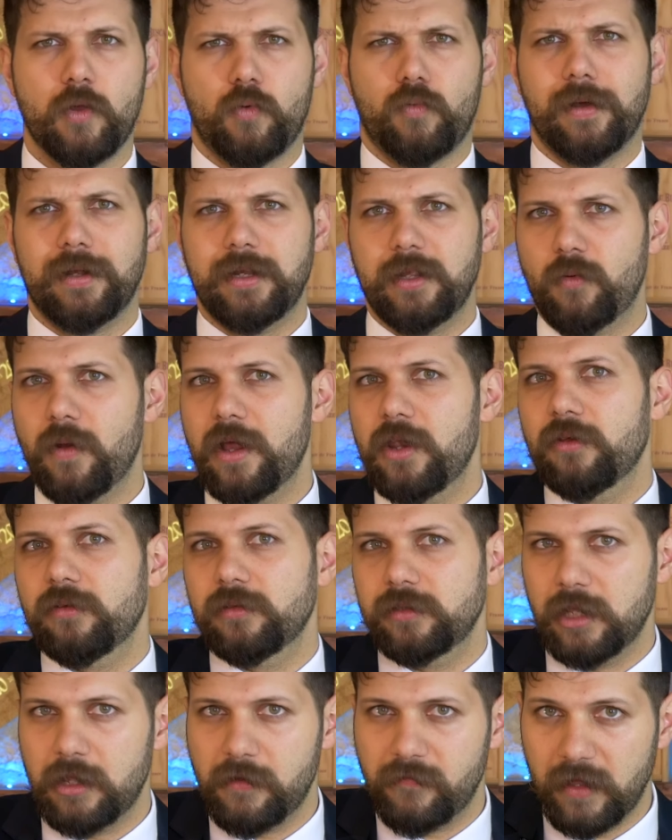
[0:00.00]
quali quello
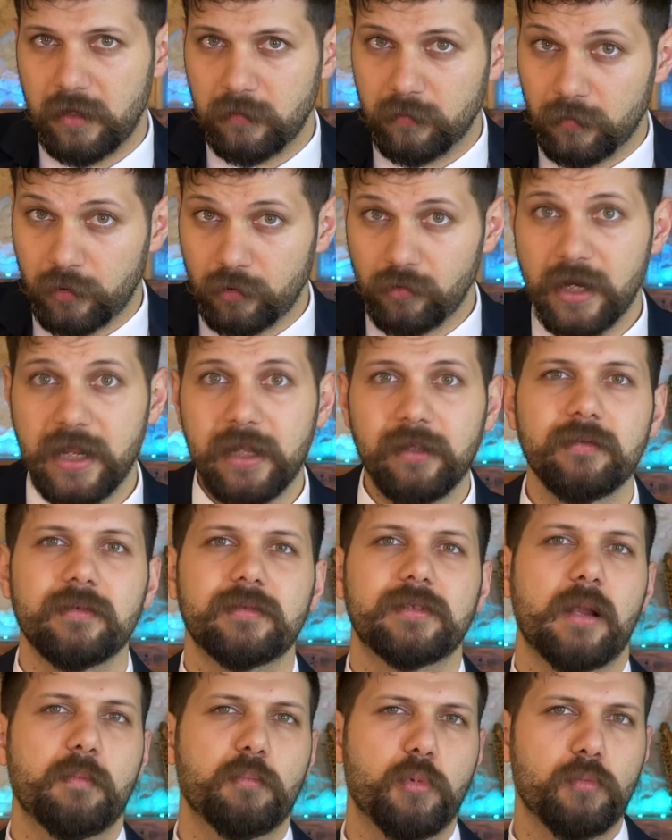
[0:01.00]
del vin brûlé,
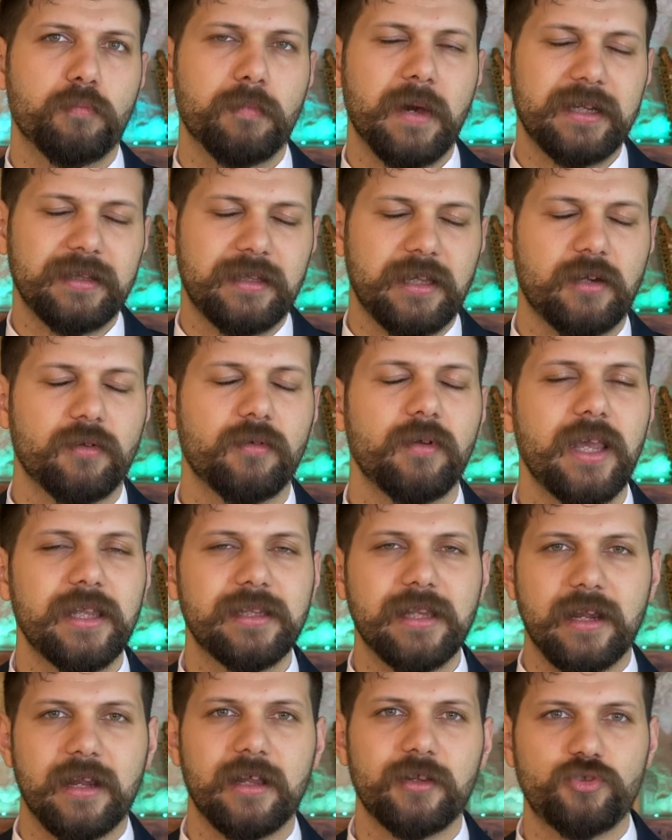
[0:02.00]
del bombardino e
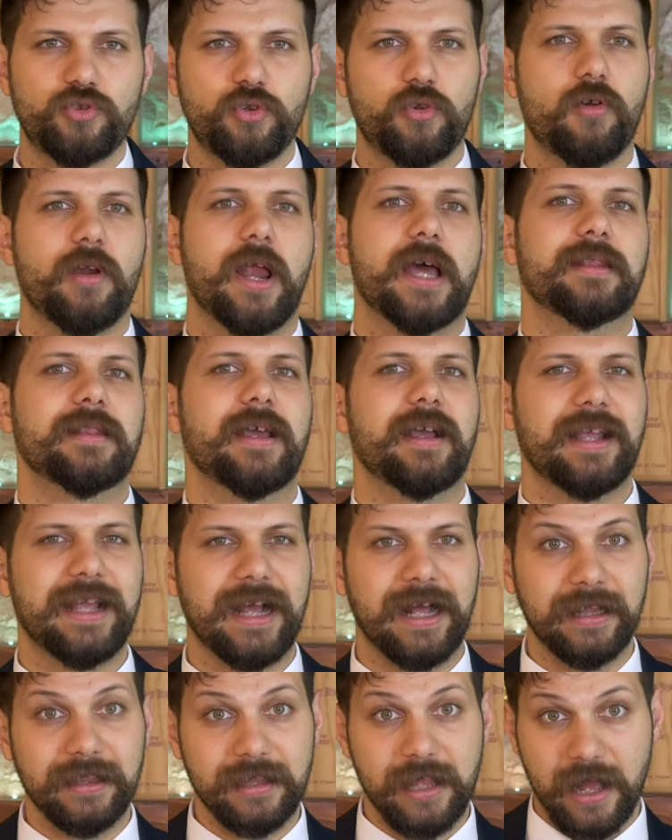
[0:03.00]
della cioccolata
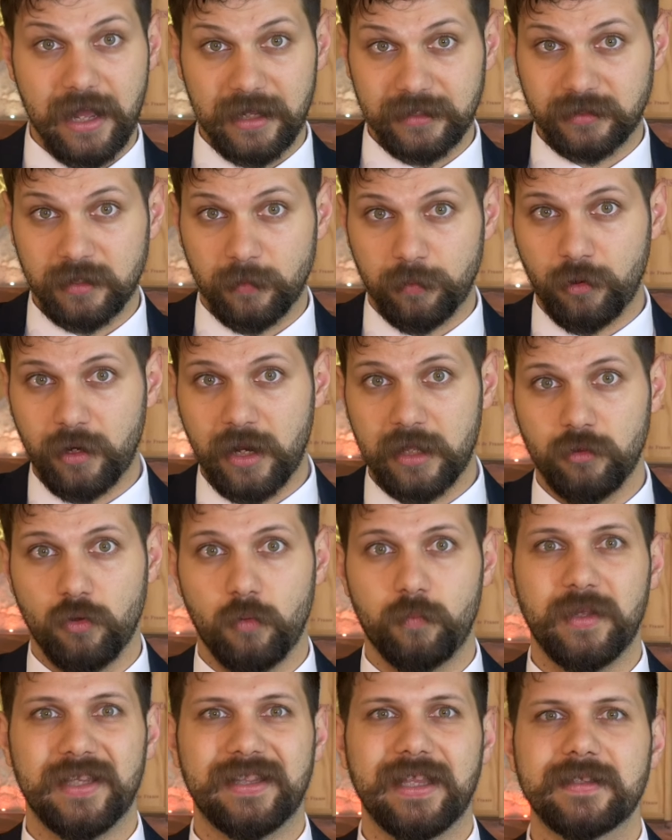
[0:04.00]
calda,
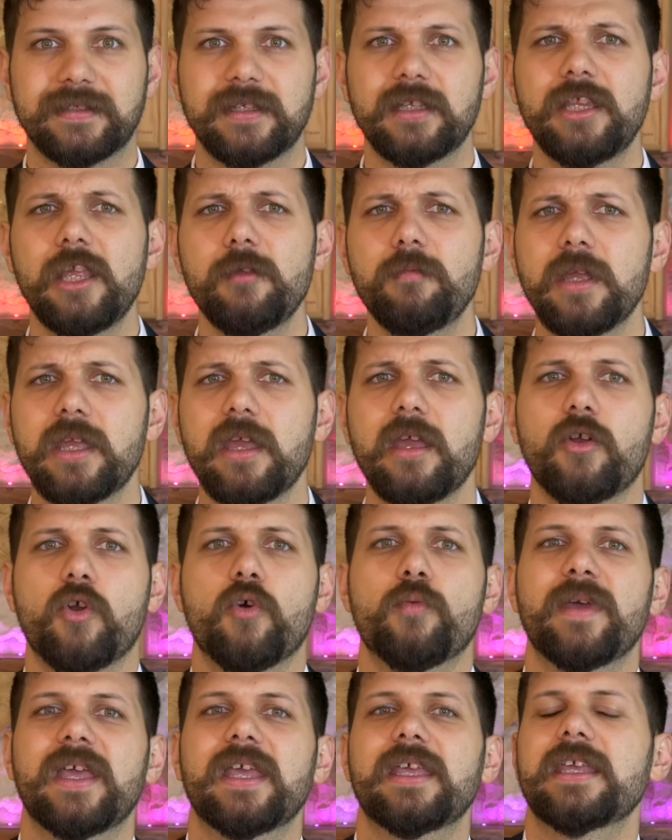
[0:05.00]
assaporando pietanze tipiche
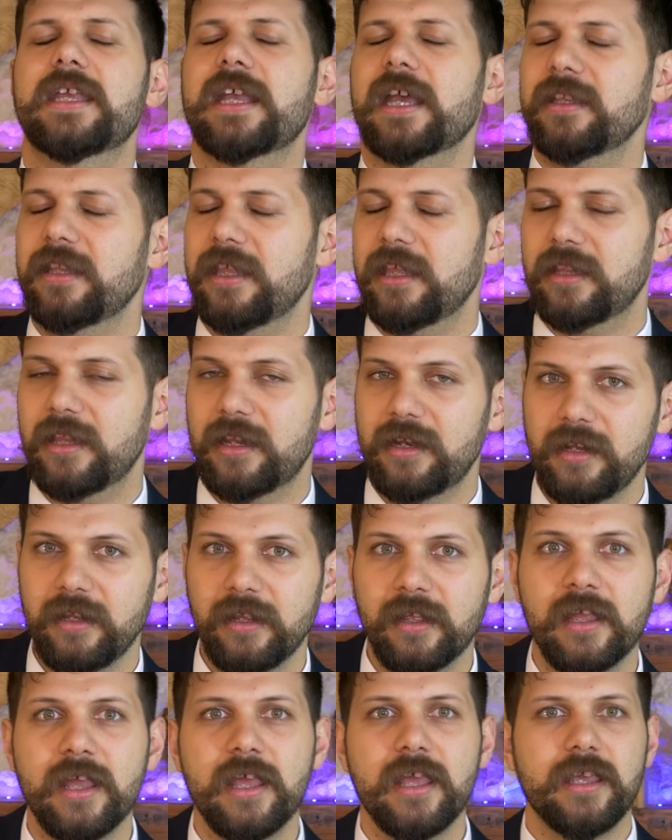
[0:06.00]
come i
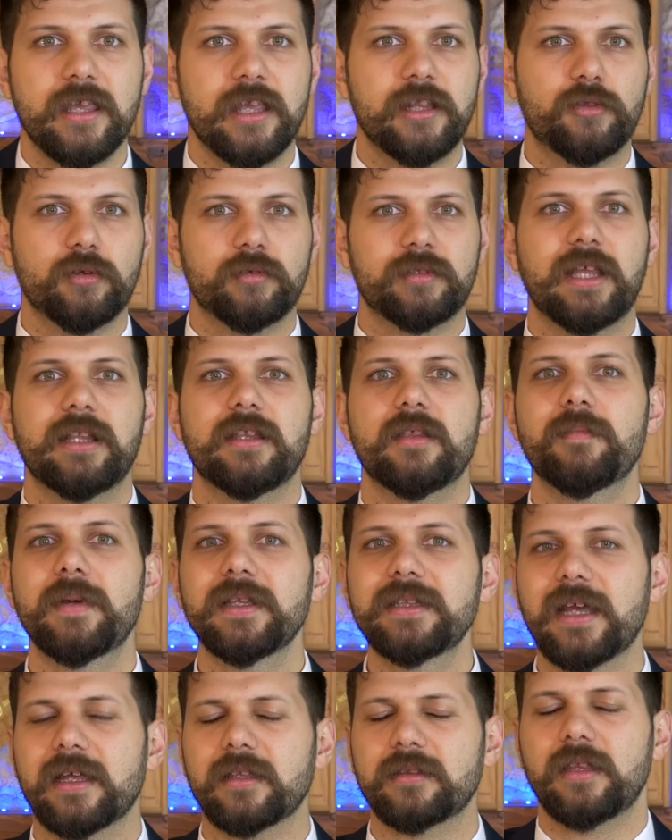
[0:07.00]
canederli, i tortelli di
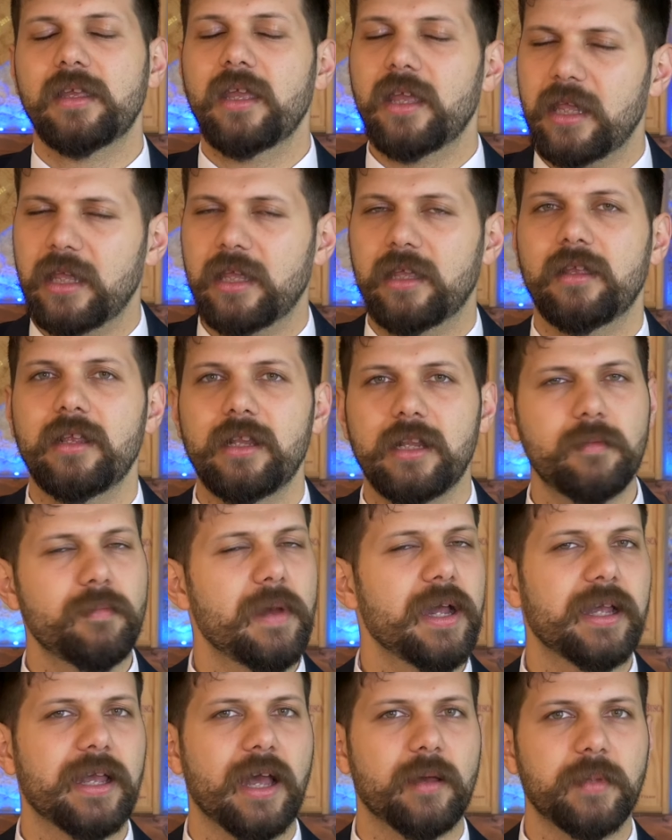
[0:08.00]
patate e
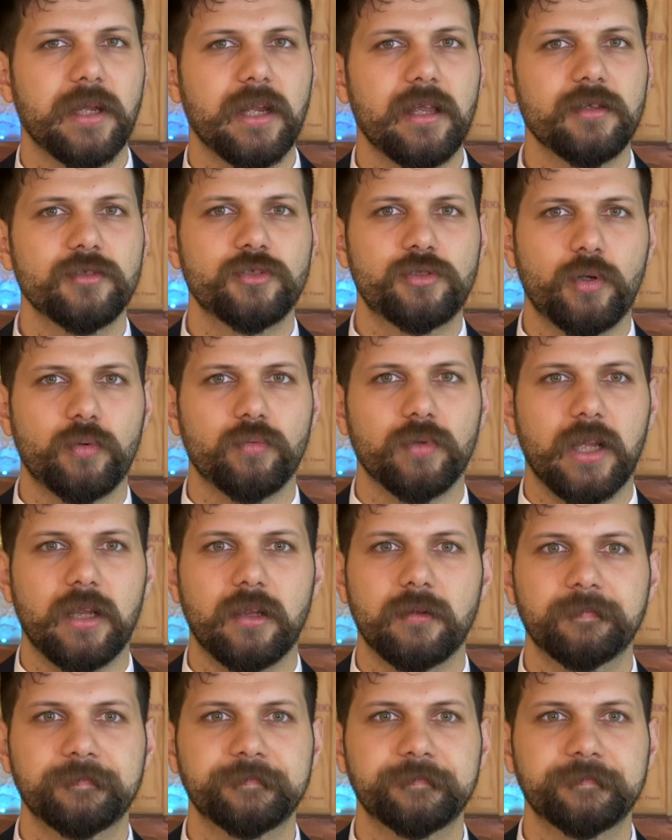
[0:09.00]
l'immancabile strudel.